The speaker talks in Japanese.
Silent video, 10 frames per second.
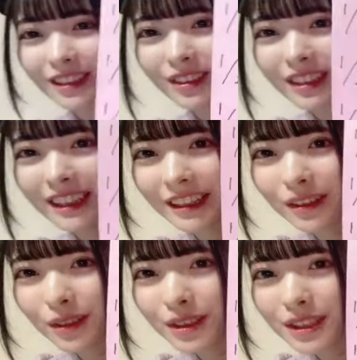オンライン
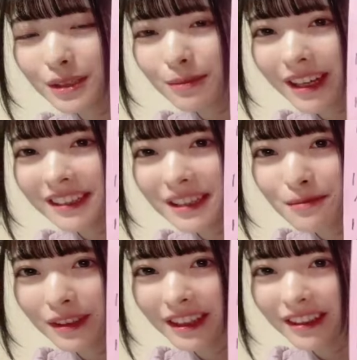おすすめ河川
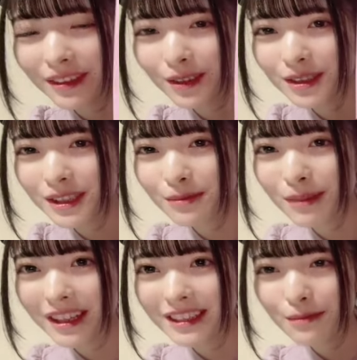部ねおすすめ
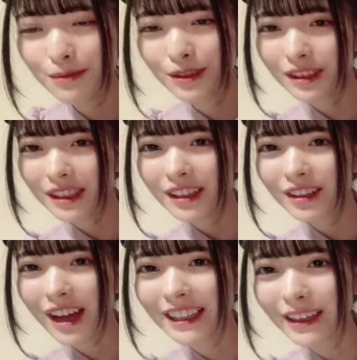河川部
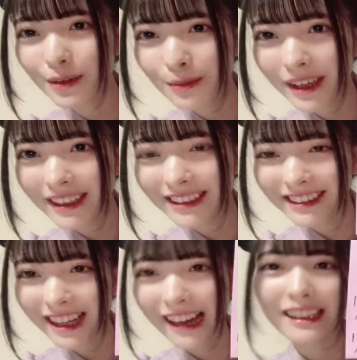明けおめ
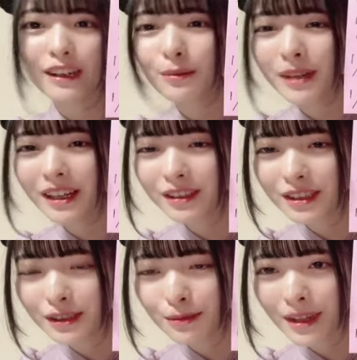明けおめがお
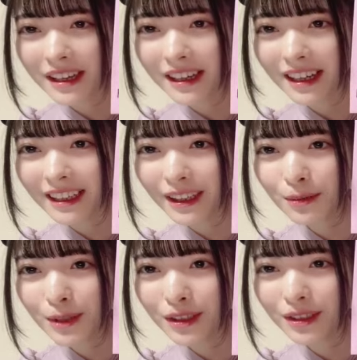すすめ明けお
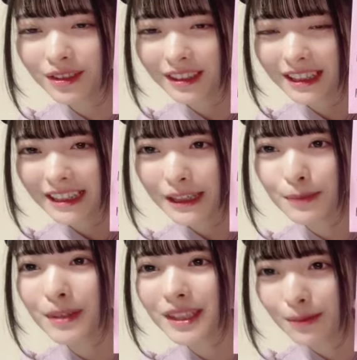めの一
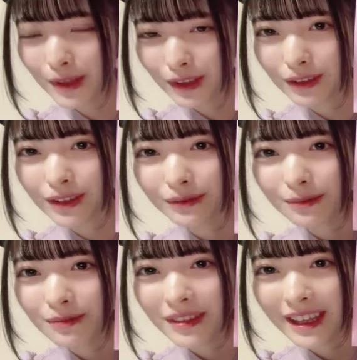発目と,、
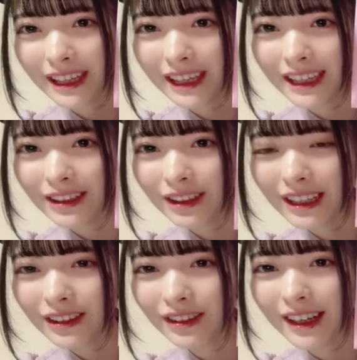えーと、と
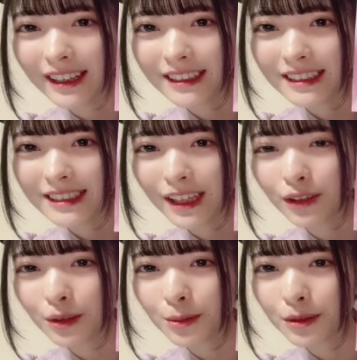あとは最
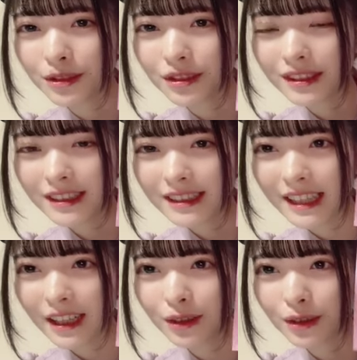後の部
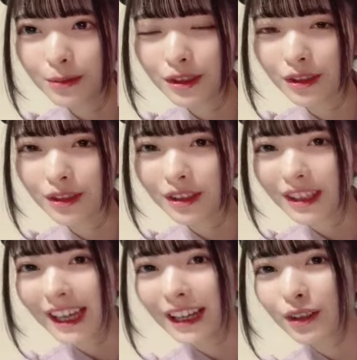最後の部と
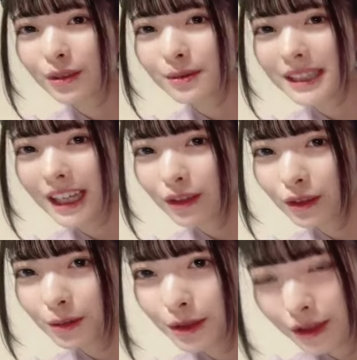あここも最後
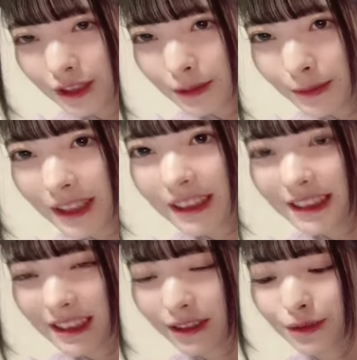の部おすすめなんで
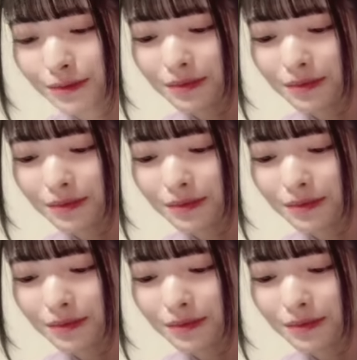すけど